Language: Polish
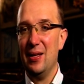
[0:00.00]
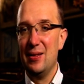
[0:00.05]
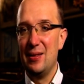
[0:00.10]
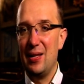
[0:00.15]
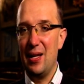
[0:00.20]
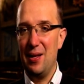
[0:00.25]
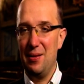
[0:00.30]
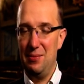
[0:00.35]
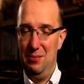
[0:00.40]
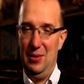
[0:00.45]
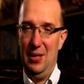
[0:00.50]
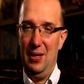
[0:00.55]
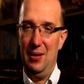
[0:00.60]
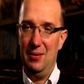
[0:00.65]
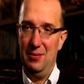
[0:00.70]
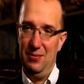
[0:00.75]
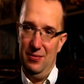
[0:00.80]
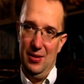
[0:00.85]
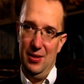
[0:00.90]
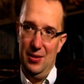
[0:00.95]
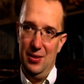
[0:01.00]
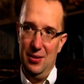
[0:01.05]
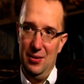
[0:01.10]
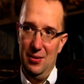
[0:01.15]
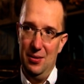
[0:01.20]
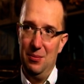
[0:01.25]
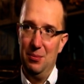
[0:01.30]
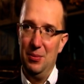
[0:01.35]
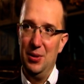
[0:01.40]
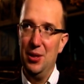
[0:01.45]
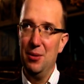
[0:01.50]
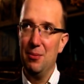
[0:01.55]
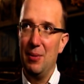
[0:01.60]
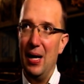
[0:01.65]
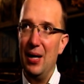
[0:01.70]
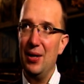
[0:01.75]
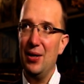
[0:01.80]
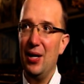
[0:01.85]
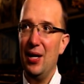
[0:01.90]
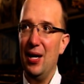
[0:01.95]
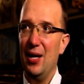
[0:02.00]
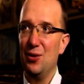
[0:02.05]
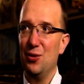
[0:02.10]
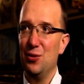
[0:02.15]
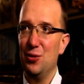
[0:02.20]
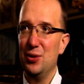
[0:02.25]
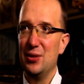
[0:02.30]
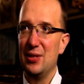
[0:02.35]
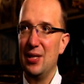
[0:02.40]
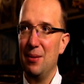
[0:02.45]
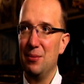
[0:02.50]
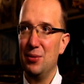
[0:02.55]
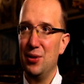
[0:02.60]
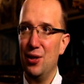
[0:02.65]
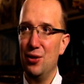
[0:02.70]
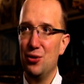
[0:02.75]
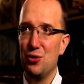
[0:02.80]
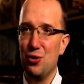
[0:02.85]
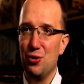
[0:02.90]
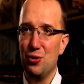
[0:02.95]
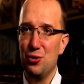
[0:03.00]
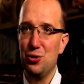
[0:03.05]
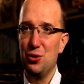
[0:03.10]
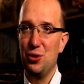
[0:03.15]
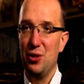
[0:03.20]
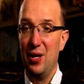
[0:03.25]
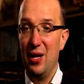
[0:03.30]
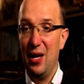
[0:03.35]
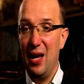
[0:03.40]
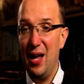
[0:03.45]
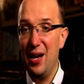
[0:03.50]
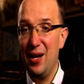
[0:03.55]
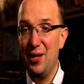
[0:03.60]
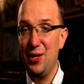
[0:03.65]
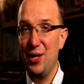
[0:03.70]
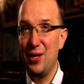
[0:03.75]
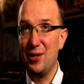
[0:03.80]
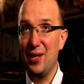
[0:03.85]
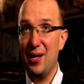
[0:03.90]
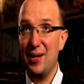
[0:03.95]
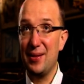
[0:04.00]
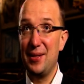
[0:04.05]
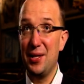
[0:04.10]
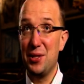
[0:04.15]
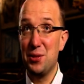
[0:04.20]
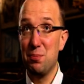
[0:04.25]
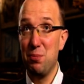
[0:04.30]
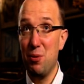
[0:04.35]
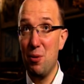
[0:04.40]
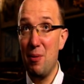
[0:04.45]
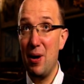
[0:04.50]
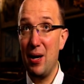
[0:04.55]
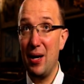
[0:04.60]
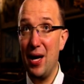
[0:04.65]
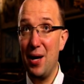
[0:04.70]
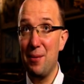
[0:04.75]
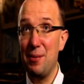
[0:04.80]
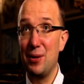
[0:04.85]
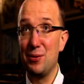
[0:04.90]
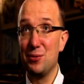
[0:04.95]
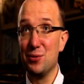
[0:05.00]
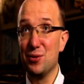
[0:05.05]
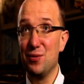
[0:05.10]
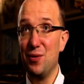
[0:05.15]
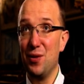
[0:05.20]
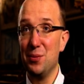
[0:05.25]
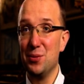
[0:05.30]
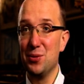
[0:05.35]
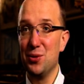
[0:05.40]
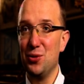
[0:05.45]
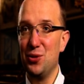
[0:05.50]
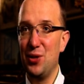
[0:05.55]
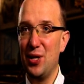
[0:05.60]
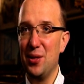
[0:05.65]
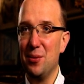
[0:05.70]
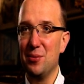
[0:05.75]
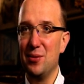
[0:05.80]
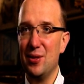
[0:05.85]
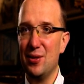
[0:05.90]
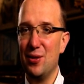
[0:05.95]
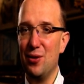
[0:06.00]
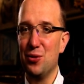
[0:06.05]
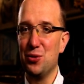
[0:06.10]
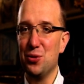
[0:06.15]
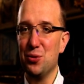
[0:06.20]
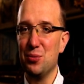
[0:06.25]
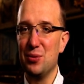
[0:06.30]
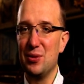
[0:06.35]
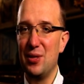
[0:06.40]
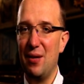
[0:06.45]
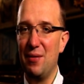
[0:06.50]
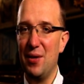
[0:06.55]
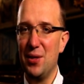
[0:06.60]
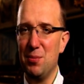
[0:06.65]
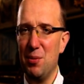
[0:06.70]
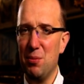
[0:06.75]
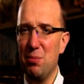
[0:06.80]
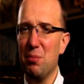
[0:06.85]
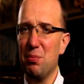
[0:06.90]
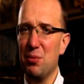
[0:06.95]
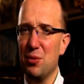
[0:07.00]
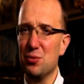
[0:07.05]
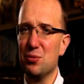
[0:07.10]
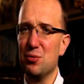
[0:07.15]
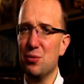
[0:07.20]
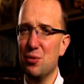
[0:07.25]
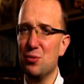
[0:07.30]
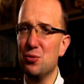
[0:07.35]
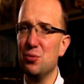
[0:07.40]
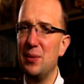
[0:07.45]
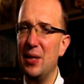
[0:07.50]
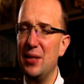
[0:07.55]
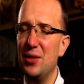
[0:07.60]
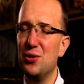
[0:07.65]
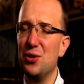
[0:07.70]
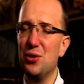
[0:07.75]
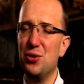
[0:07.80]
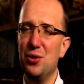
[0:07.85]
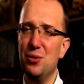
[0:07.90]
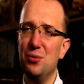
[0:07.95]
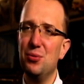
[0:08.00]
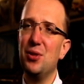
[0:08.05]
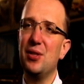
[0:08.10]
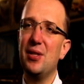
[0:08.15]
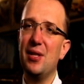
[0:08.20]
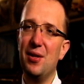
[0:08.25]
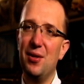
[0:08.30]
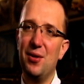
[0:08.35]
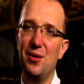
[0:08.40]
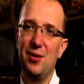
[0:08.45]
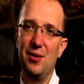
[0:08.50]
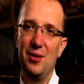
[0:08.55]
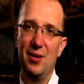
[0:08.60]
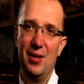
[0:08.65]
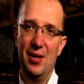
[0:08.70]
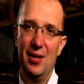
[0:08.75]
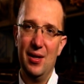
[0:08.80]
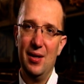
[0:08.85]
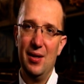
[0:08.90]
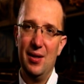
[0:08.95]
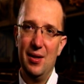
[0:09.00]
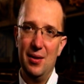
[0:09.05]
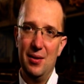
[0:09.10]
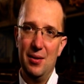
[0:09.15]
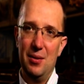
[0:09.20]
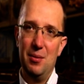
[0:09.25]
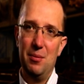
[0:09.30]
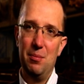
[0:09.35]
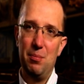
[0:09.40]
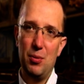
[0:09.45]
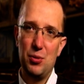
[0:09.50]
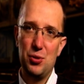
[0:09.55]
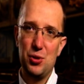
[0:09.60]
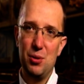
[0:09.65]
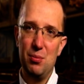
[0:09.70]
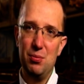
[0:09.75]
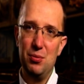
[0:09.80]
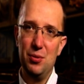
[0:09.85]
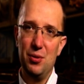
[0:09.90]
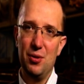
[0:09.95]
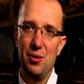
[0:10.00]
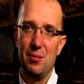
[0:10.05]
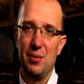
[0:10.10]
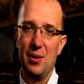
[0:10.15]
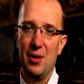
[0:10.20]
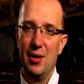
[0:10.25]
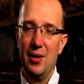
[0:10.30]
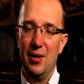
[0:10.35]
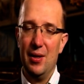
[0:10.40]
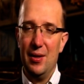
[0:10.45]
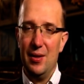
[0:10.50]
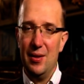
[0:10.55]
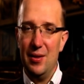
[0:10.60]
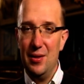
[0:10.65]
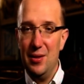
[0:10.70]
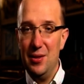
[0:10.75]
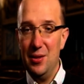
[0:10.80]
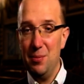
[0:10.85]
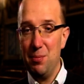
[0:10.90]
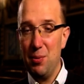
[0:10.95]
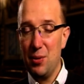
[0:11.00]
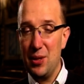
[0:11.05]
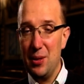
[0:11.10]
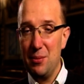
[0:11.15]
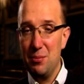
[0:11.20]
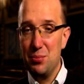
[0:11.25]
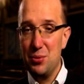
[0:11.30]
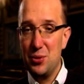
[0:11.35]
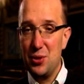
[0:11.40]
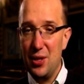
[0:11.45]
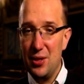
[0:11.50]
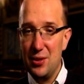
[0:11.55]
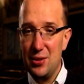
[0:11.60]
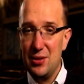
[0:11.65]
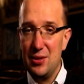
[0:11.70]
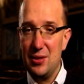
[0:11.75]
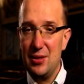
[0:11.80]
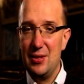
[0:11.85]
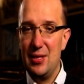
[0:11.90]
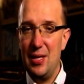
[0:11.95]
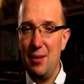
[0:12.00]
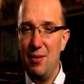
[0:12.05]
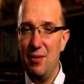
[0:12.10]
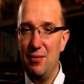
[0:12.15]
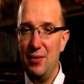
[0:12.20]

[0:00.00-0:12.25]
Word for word: Ta, ta wtedy minimalna katolicka mniejszość, ale jednak też pomagała tu swoim sąsiadom ten kościół stawiać, bo po prostu rozumieli, że ci ludzie tego potrzebują i potem przez całe